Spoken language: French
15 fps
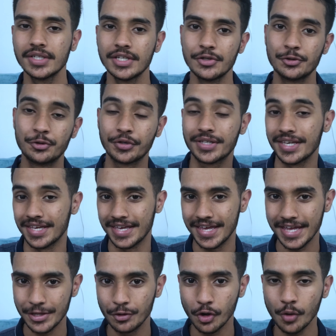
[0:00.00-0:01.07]
ce qui est
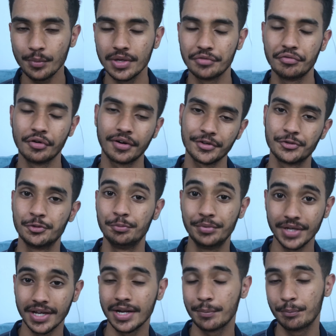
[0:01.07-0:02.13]
énorme et fera du
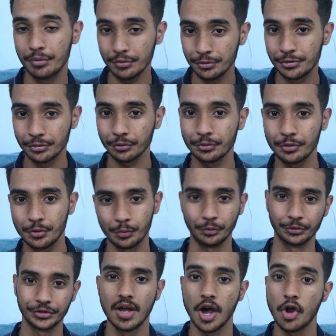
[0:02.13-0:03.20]
bien à la pollution dans le
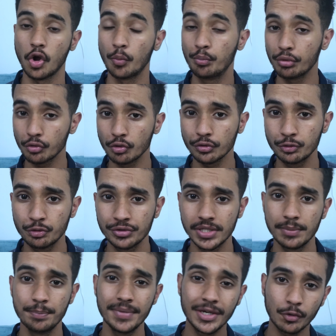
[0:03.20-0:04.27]
monde. Alors pourquoi tous ces
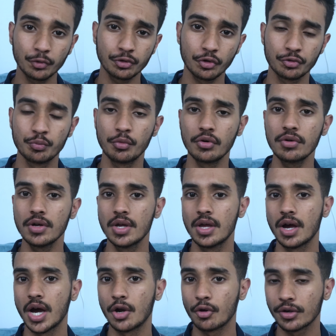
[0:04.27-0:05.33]
mécontentements
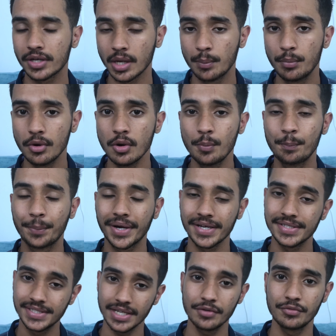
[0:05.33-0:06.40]
alors qu'Apple
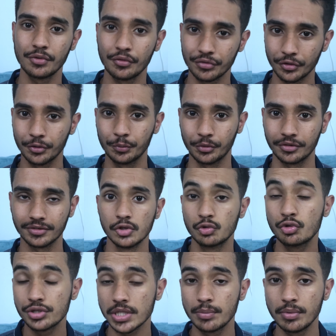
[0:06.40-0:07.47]
préserve l'environnement
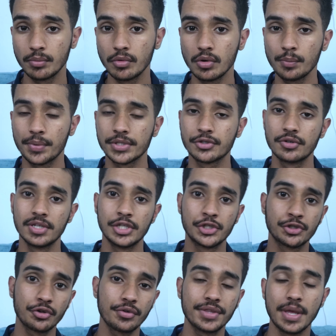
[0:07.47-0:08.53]
tout simplement parce que les
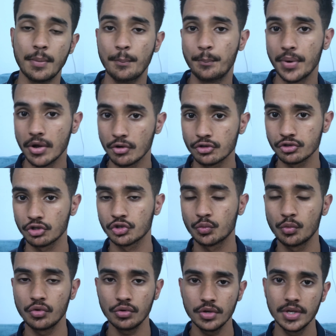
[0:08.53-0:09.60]
gens n'aiment pas le
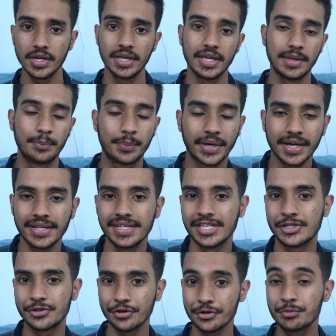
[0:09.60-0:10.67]
changement et prennent les
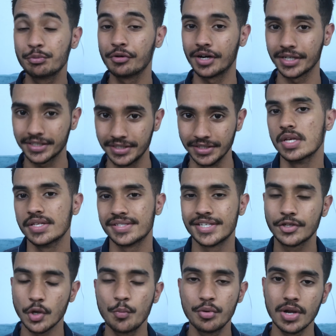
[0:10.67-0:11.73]
choses pour acquis. C'est
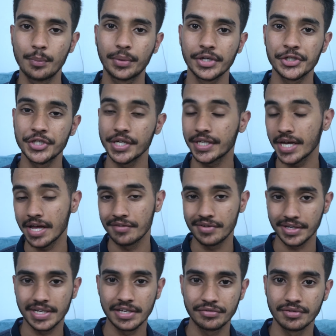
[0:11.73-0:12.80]
comme pour la prix Jacques
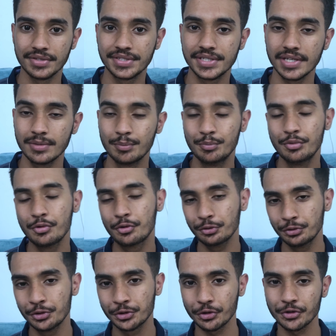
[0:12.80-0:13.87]
avec l'iPhone 7, beaucoup
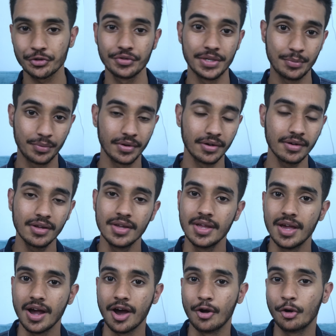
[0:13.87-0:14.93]
de gens s'en est plein
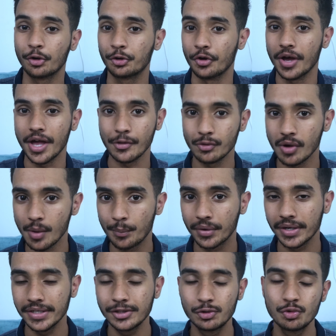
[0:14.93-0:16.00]
alors qu'un an
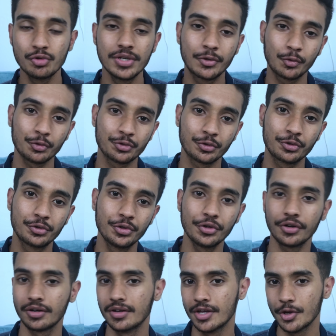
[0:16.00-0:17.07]
après, tous les
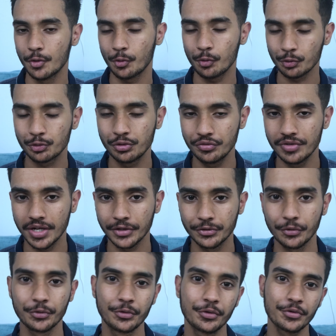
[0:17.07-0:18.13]
constructeurs ont suivi la
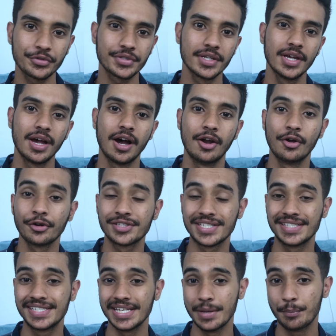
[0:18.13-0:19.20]
tendance alors que
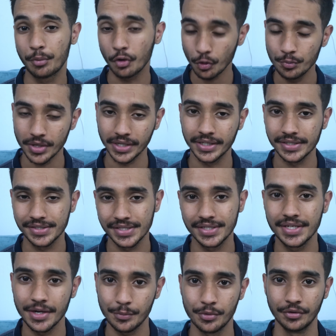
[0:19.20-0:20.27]
c'était les premiers à
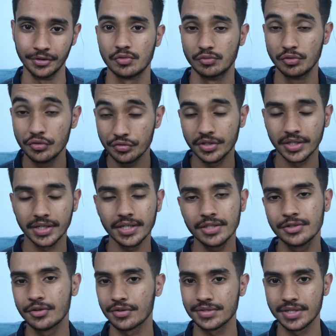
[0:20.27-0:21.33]
critiquer Apple. Vous verrez,
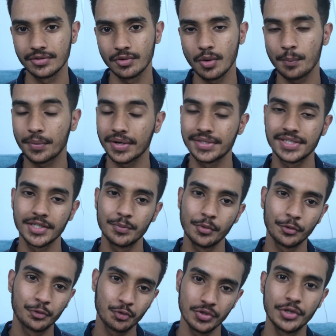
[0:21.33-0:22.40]
dans un an,
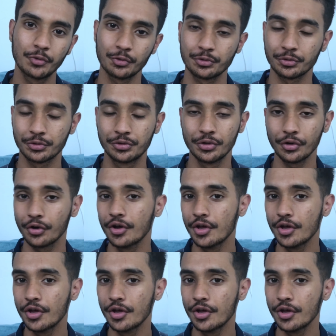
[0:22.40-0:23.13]
pratiquement tous les constructeurs